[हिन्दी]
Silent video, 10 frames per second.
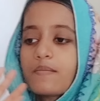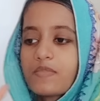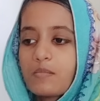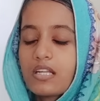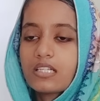
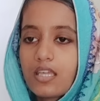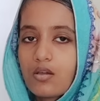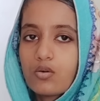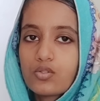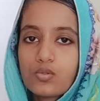अब तबीयत
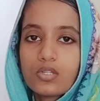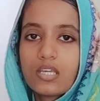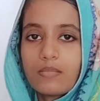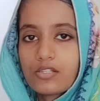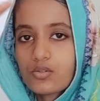ठीक हो
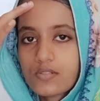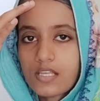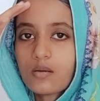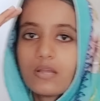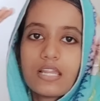चुकी है बस जो
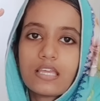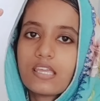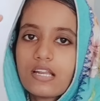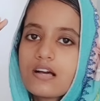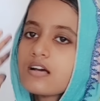सर में
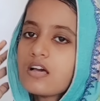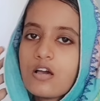लगी है ना